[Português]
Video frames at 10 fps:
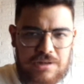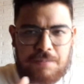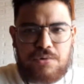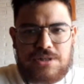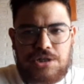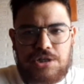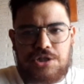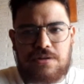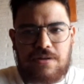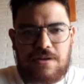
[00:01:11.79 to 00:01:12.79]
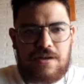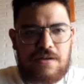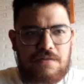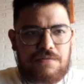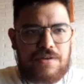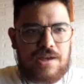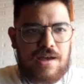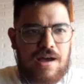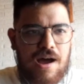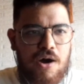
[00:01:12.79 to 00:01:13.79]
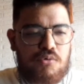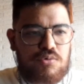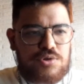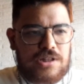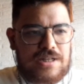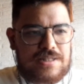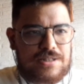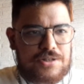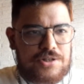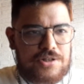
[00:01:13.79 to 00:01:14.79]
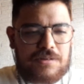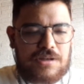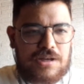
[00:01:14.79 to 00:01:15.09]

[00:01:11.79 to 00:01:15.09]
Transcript: depois a gente vê alguns lances.